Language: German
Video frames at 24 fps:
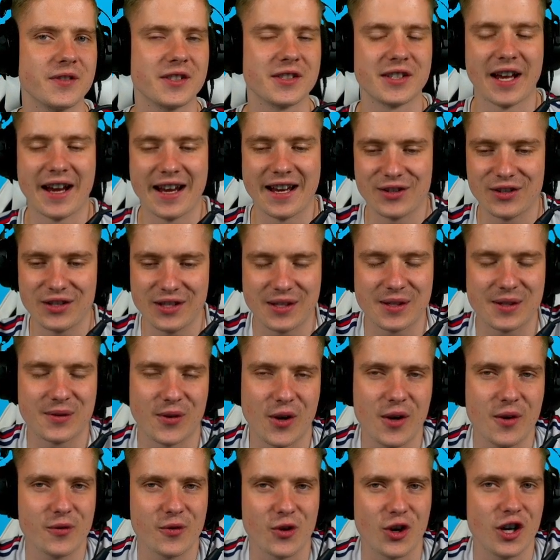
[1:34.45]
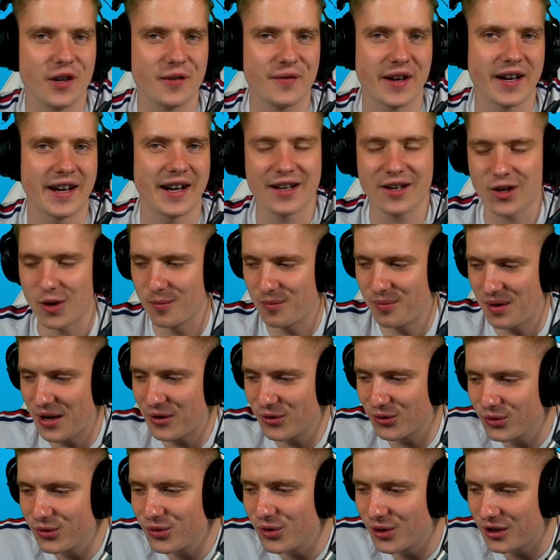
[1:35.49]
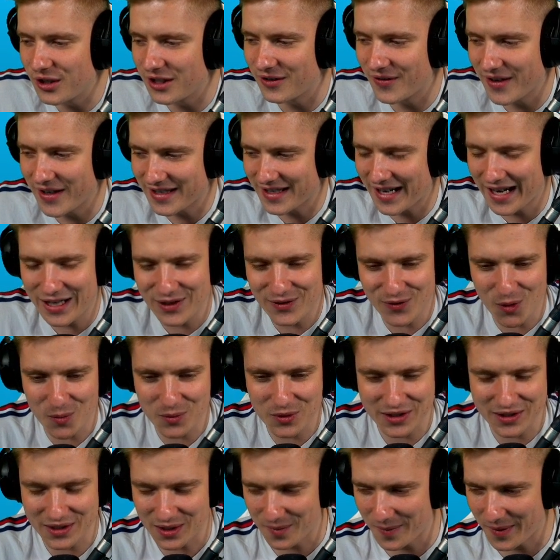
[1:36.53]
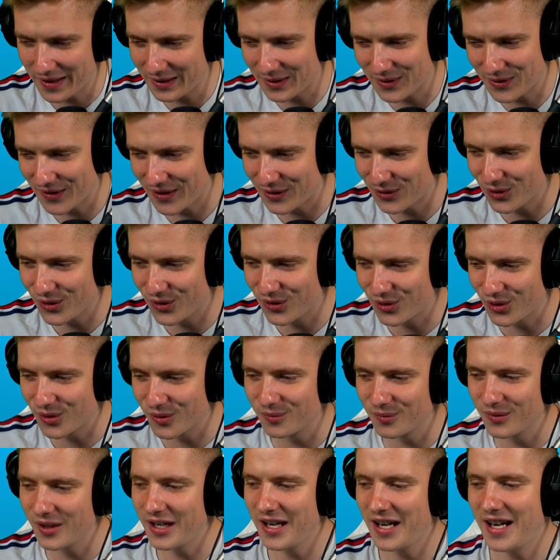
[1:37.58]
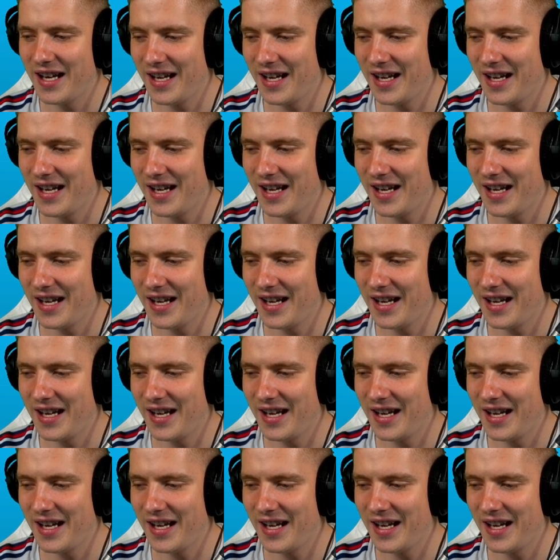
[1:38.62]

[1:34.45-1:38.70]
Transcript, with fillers: Das heißt, also diese 12 Gold waren halt komplett unnötig. Ich weiß gar nicht, warum ich das gemacht habe. Das war so dumm.